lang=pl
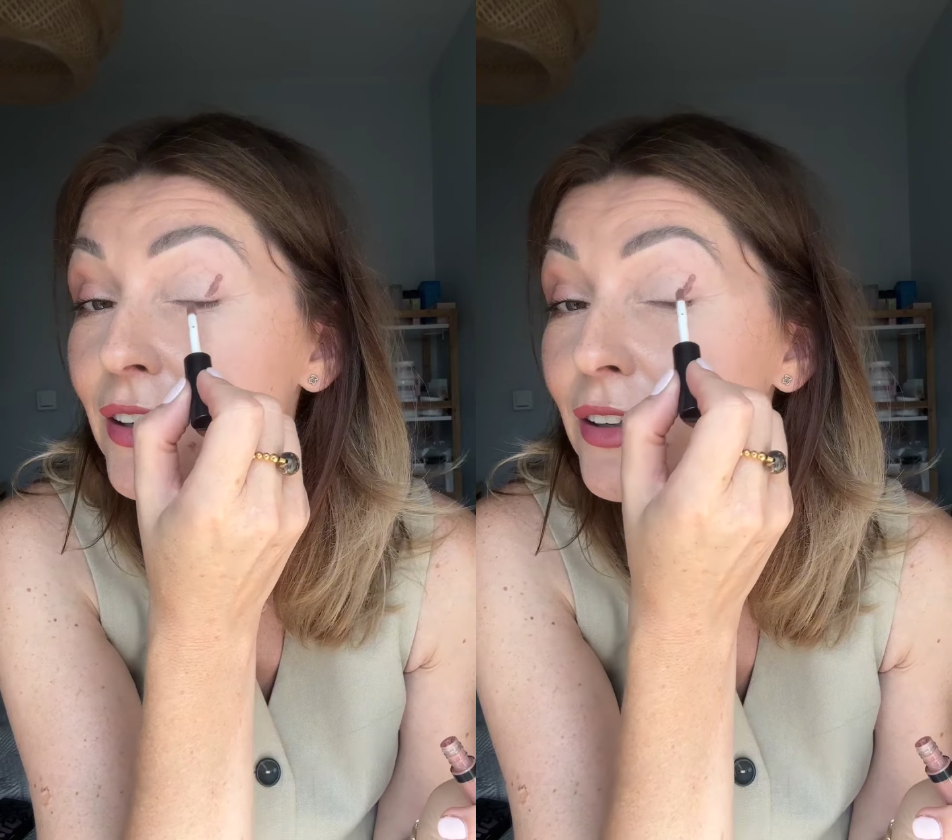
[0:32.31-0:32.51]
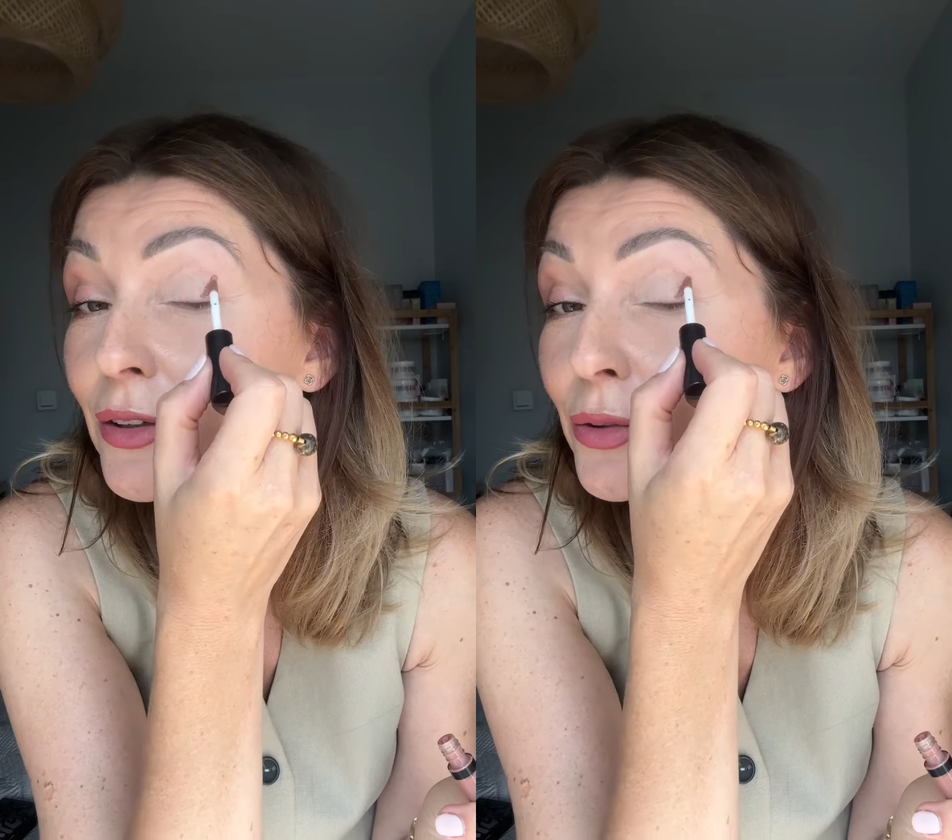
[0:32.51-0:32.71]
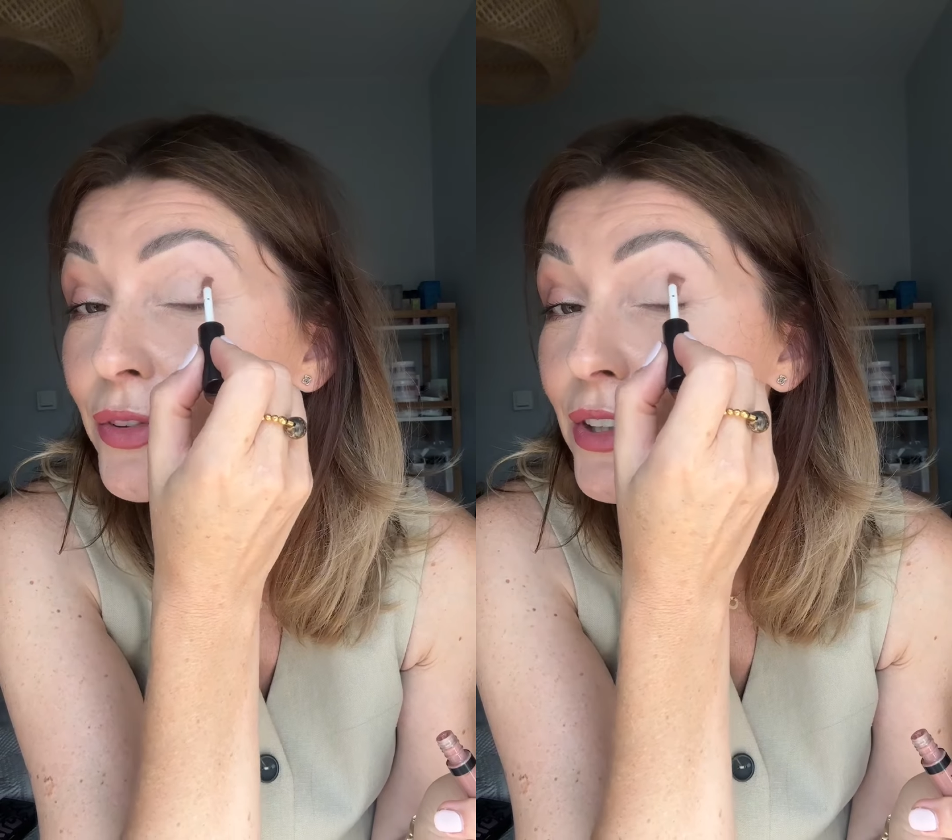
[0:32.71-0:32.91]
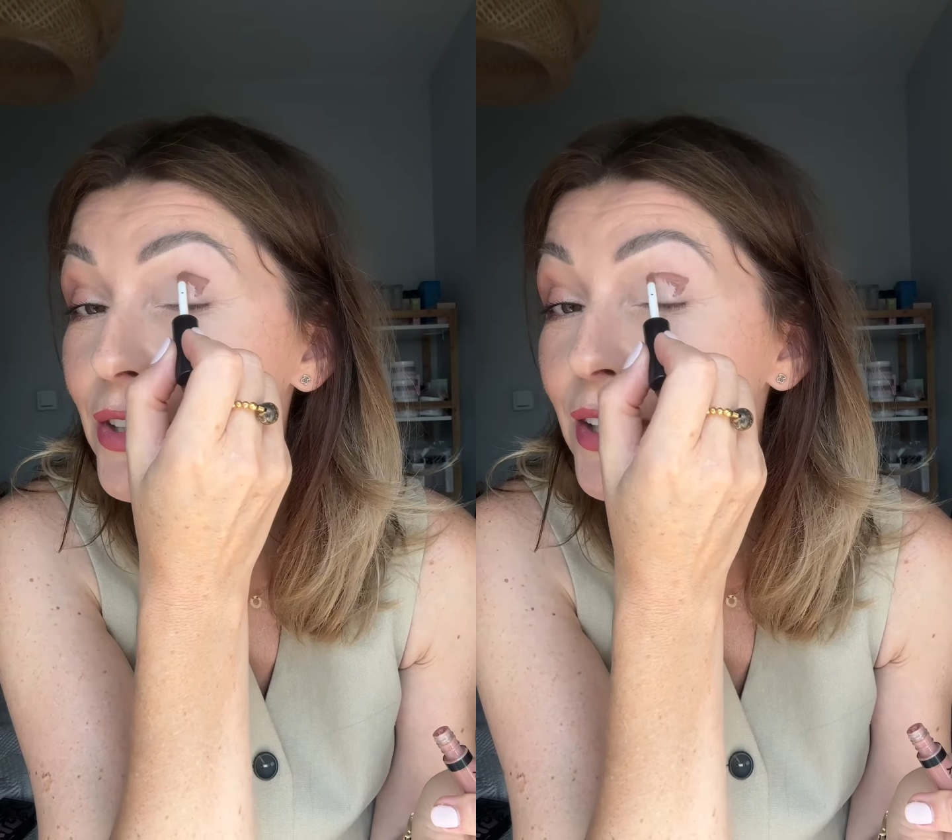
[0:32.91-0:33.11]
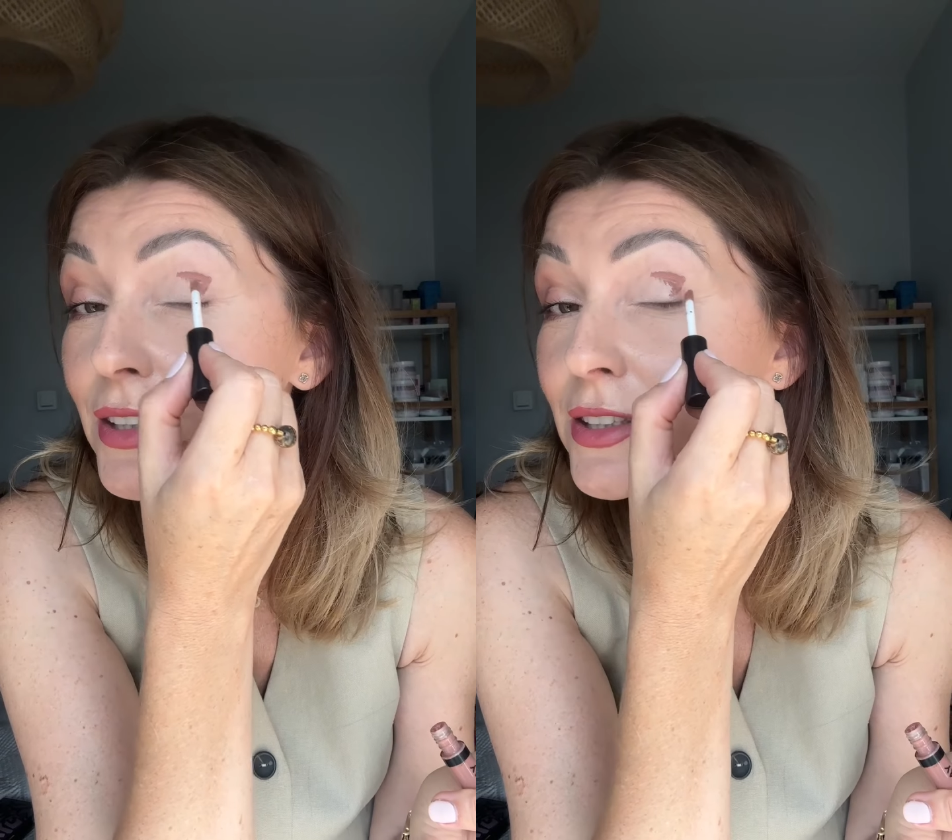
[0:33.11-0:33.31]
również z
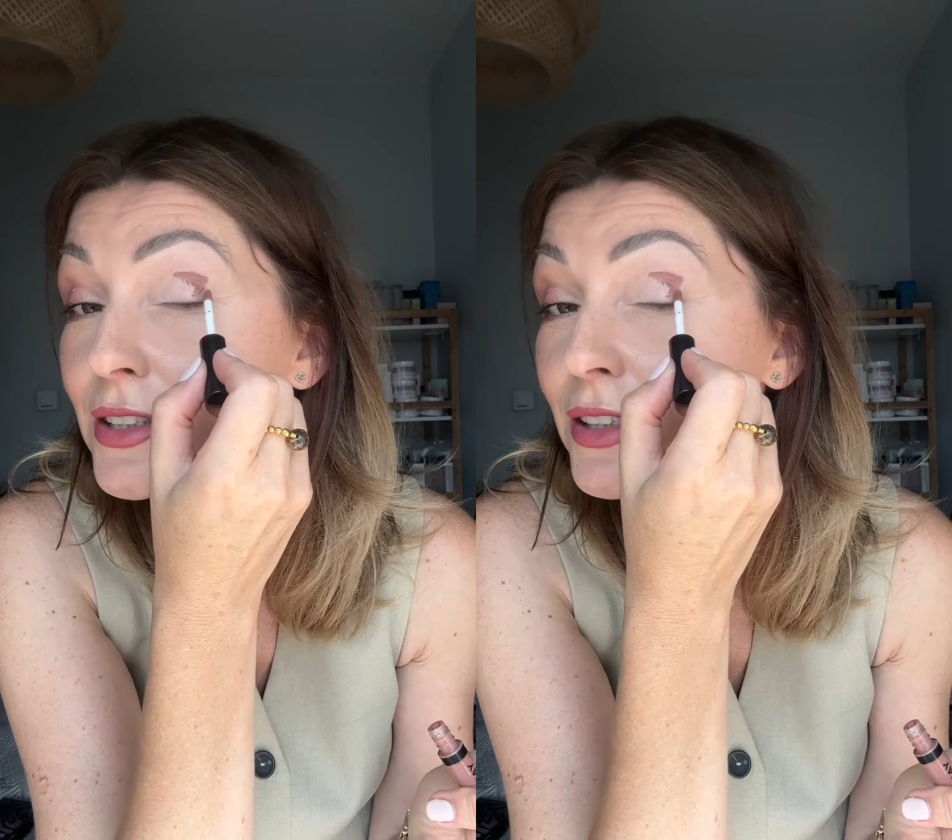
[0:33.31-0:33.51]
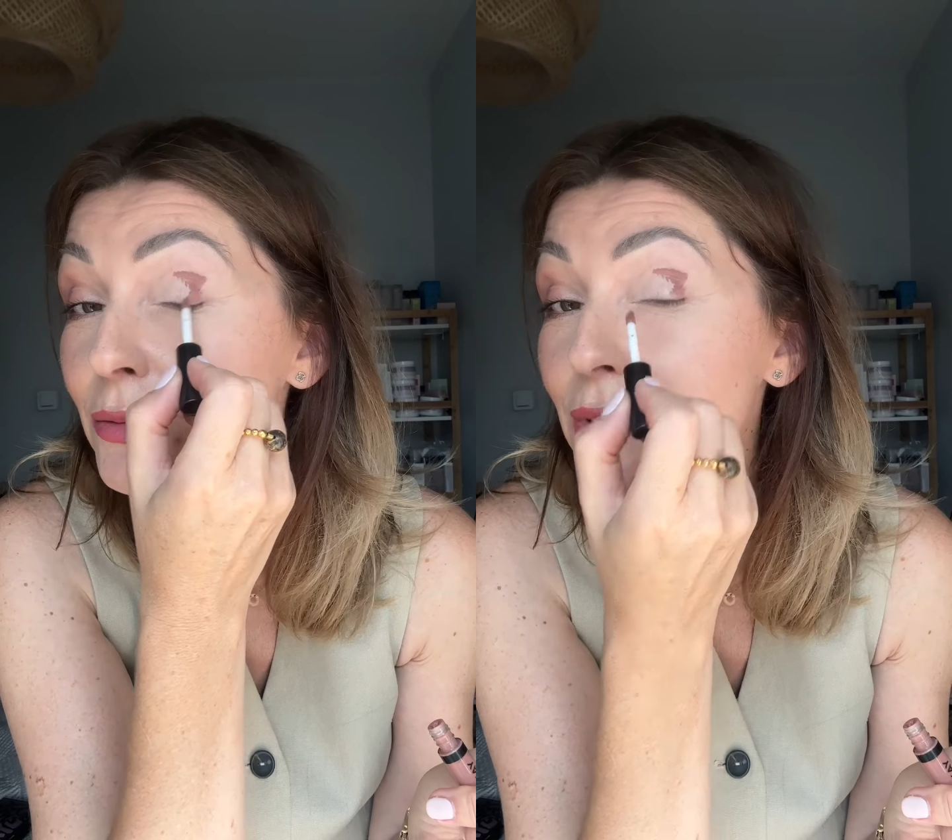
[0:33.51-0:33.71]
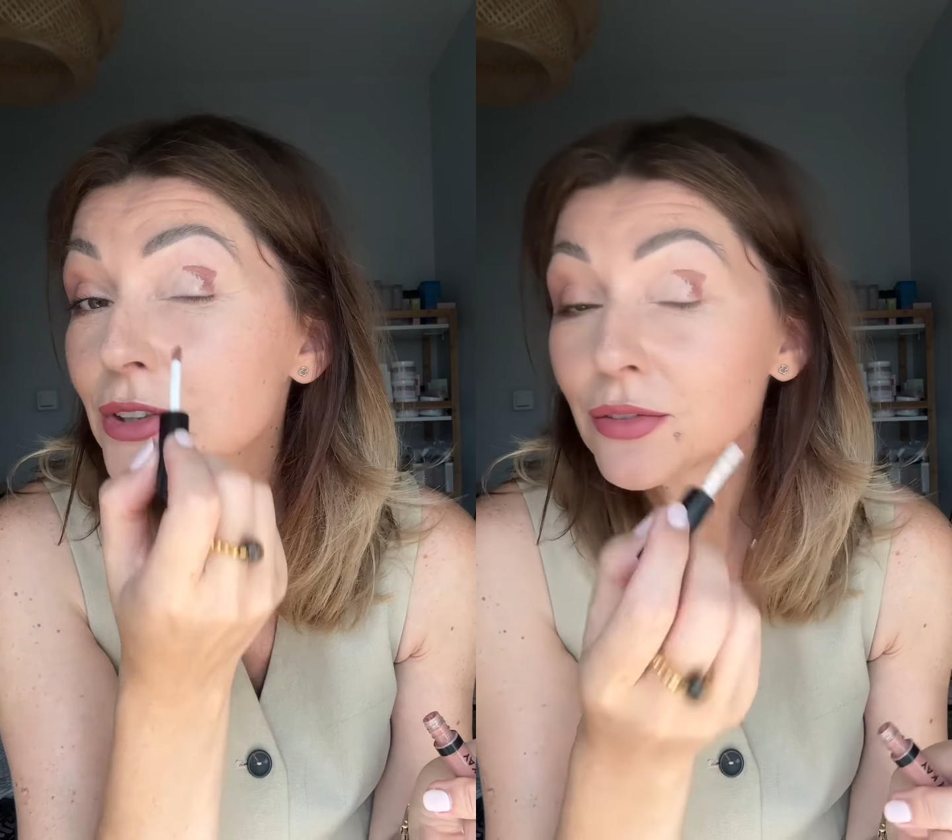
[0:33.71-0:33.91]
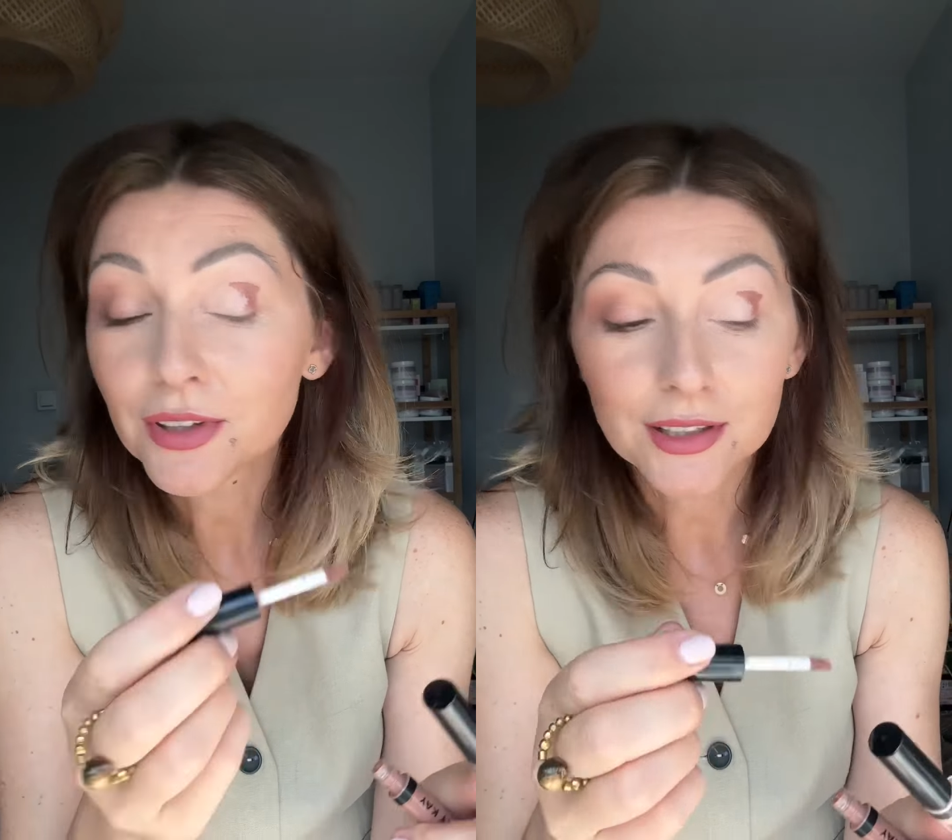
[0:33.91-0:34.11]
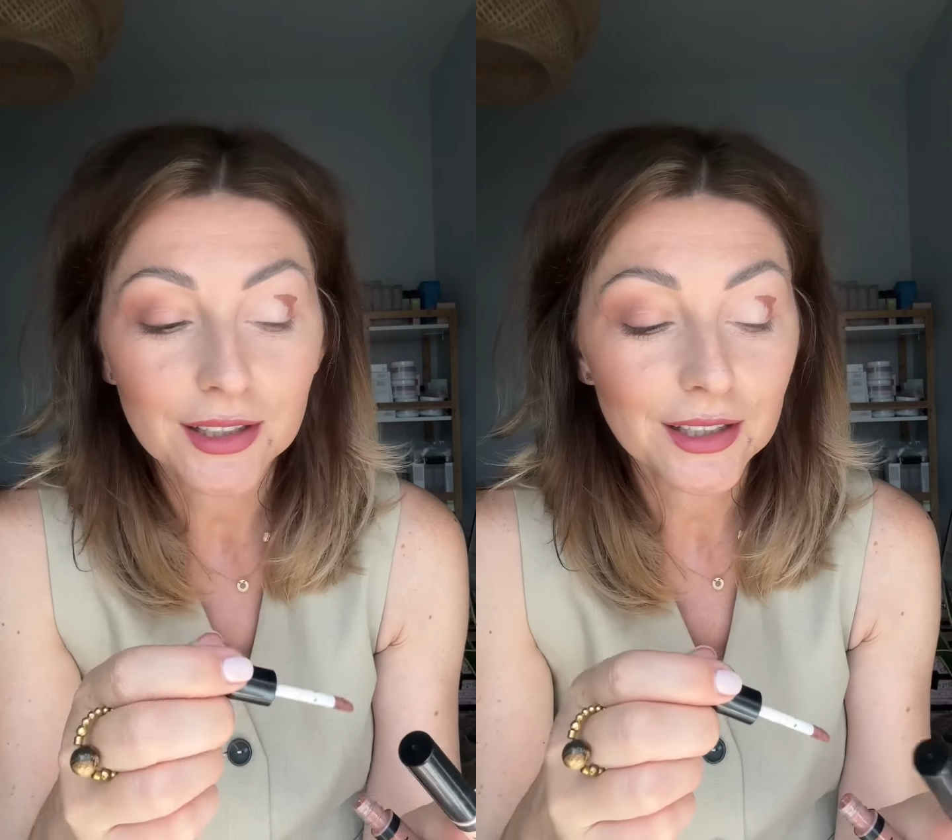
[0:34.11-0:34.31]
edycji
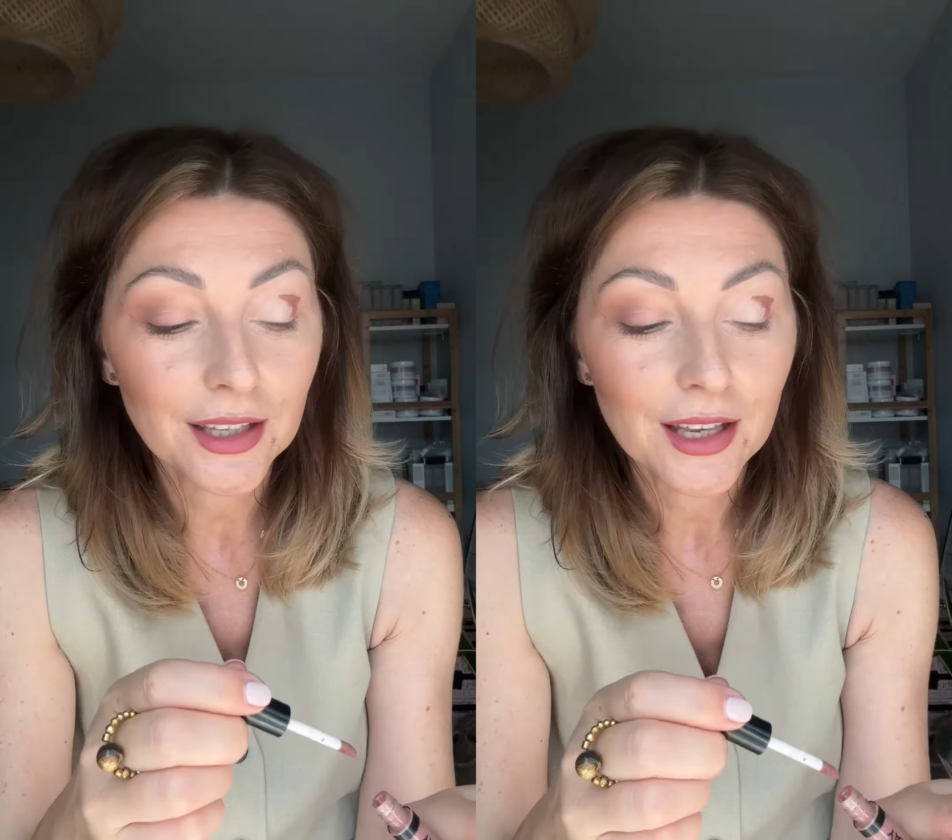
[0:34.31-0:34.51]
limitowanej.